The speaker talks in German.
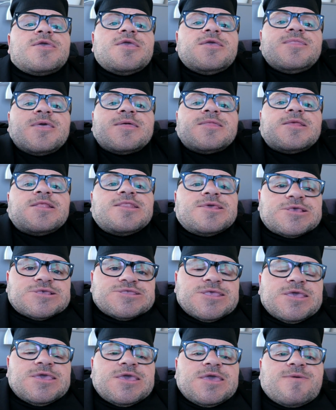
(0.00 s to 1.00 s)
in eine
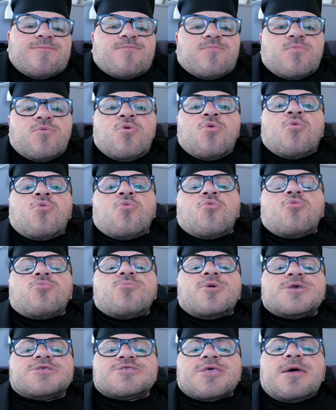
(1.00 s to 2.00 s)
Liste geben
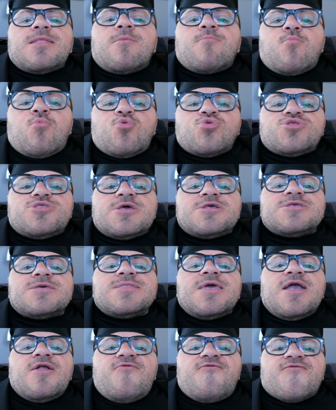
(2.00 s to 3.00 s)
und euch dann am Montag,
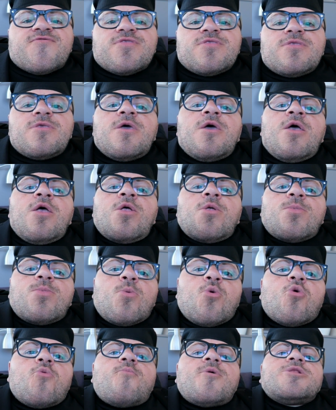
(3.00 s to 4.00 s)
dem 11.,
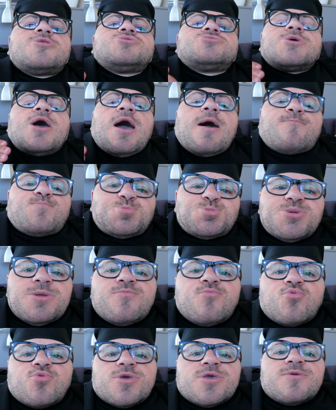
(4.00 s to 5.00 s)
nochmal zur
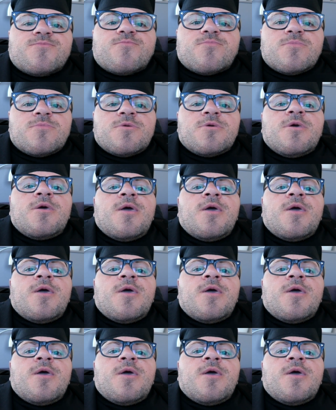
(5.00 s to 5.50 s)
Abstimmung geben,